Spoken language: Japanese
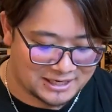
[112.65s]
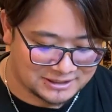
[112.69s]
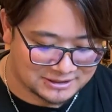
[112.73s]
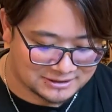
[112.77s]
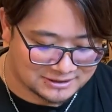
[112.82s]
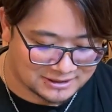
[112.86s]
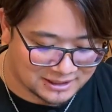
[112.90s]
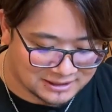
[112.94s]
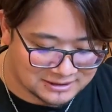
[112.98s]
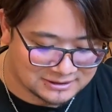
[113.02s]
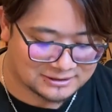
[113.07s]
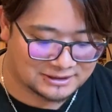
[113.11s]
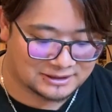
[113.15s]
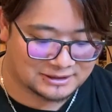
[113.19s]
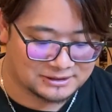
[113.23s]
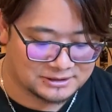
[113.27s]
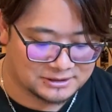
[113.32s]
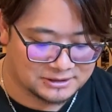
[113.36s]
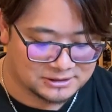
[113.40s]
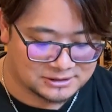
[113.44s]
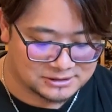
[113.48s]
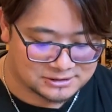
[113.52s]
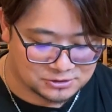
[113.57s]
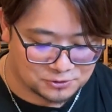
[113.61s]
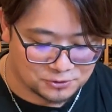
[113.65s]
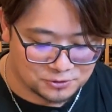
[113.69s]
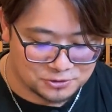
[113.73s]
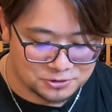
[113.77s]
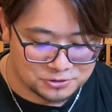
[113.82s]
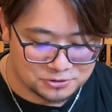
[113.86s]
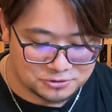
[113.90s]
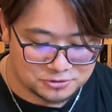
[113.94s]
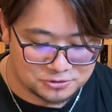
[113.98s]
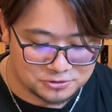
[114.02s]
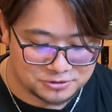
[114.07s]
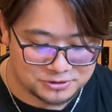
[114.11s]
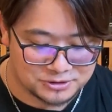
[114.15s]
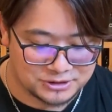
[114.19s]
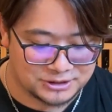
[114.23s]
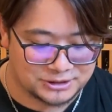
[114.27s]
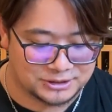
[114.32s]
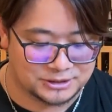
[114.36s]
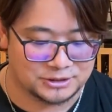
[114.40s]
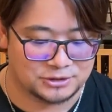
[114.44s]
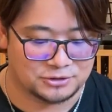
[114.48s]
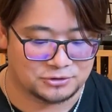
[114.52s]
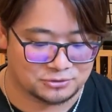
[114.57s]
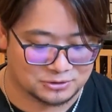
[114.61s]
いんだってそういうふう
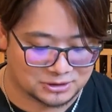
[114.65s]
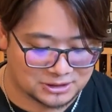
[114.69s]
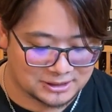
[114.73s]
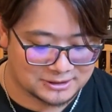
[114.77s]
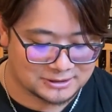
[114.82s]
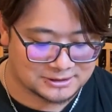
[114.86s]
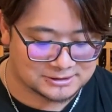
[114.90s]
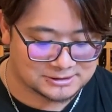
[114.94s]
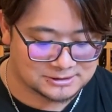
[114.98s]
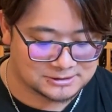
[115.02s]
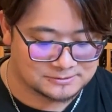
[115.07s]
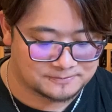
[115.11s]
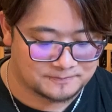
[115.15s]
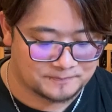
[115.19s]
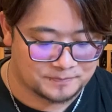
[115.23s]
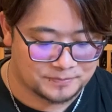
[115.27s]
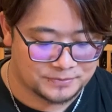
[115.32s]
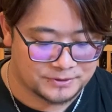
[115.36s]
に言ったんです